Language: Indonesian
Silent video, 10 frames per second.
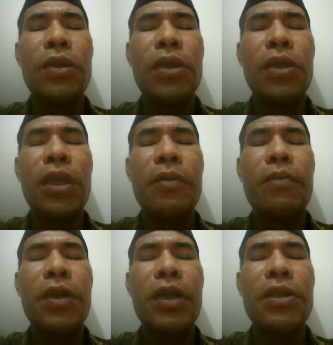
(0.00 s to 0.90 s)

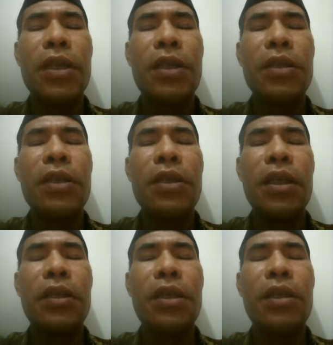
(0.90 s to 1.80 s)
tentang pelaksanaan
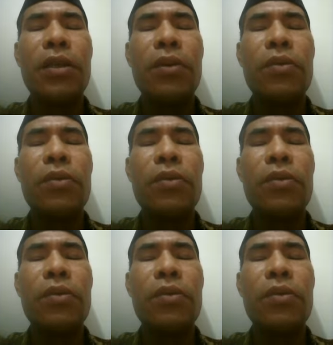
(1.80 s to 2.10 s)
kegiatan